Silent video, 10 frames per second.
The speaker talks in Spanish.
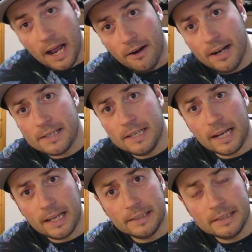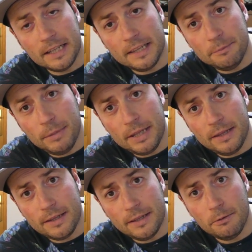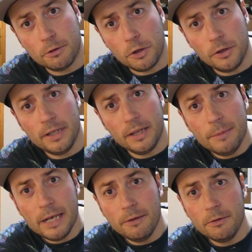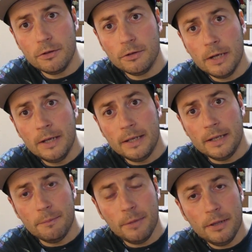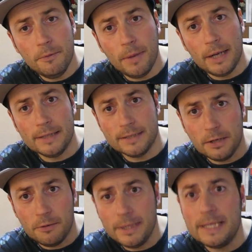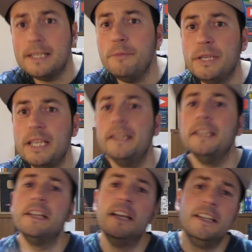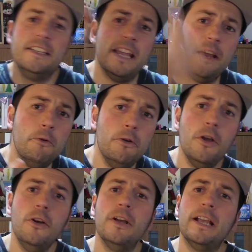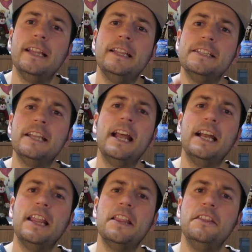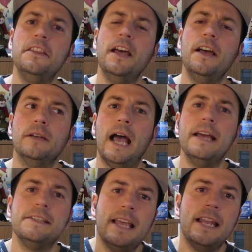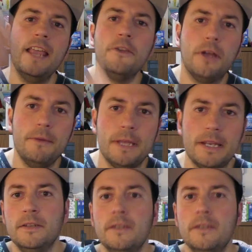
Ahora, si la cantidad en vez de 10 euros son 10.000 euros y en vez de un vale se lo metes en billetes, seguro que te estará agradecida hasta el año que viene.